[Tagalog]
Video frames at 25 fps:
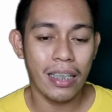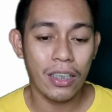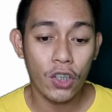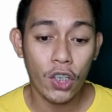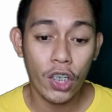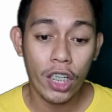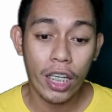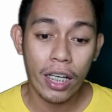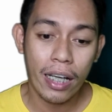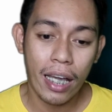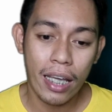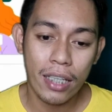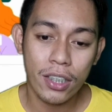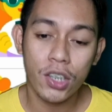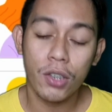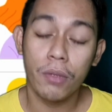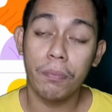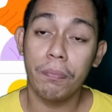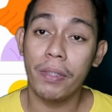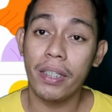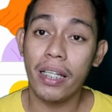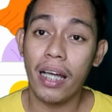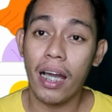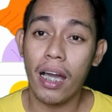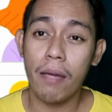Ito na, guys,
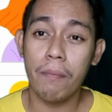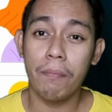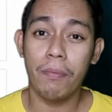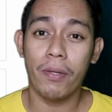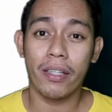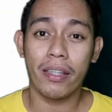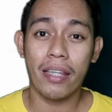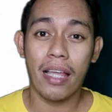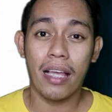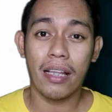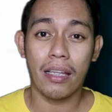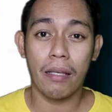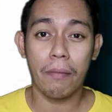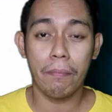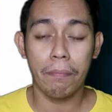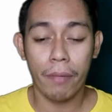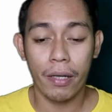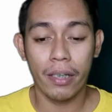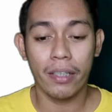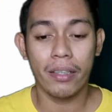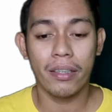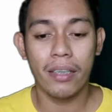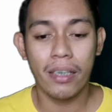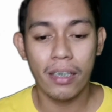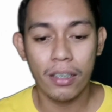yung pinaka-importanting
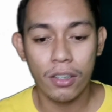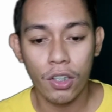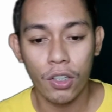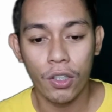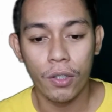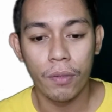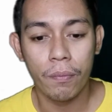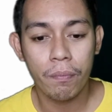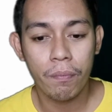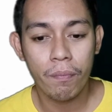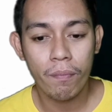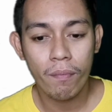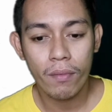part dito.